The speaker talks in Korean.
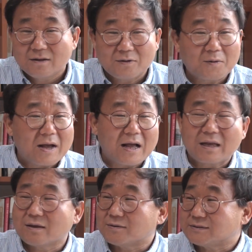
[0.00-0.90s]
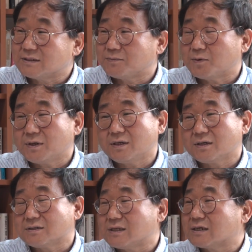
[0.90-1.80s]
돈과 관계없이 본인이
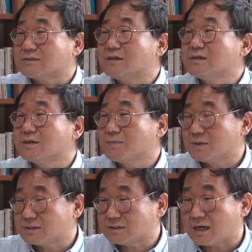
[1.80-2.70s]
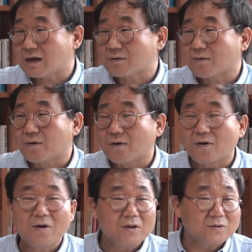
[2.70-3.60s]
그냥 즐기면서 하고
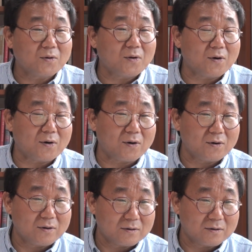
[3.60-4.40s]
또